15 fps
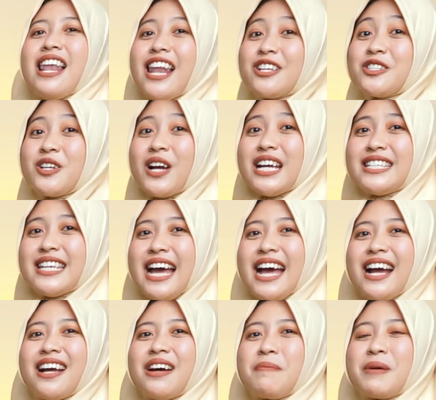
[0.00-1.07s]
Langsung
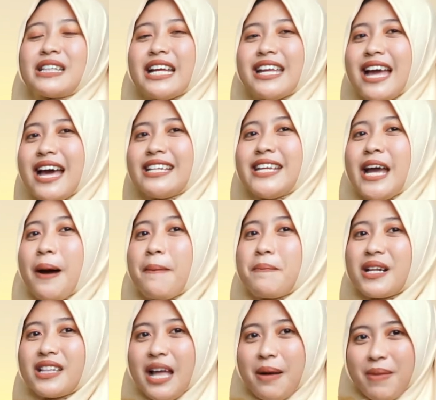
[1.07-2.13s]
aja ke pertanyaan yang
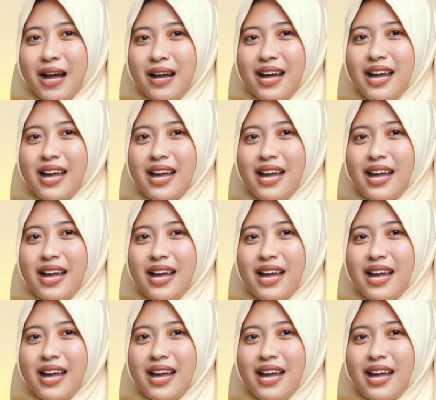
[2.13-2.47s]
pertama.